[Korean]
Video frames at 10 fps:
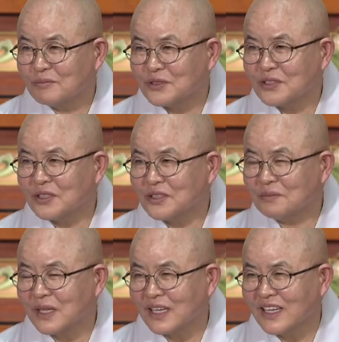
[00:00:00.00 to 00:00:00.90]

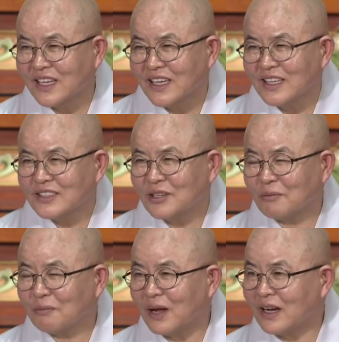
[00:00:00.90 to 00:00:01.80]
부처님이
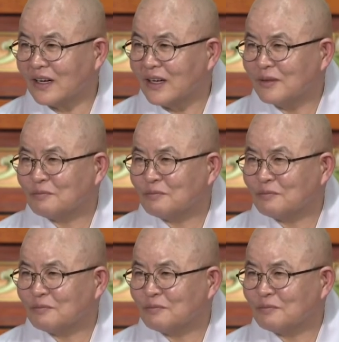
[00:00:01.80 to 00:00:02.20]
정말